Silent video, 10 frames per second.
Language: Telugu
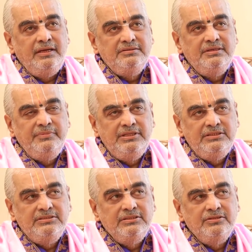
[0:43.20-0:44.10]
నాకు
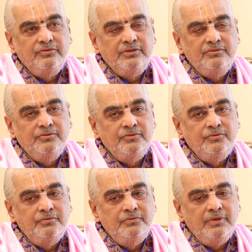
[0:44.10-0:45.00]
సంబంధించినంత వరకు
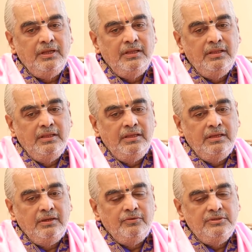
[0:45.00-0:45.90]

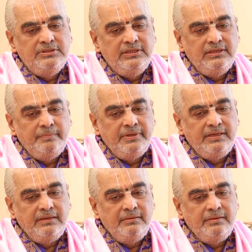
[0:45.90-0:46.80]

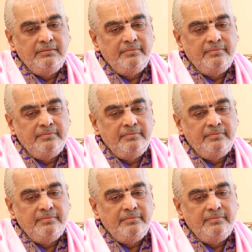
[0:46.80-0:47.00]
కులశేఖరపడికి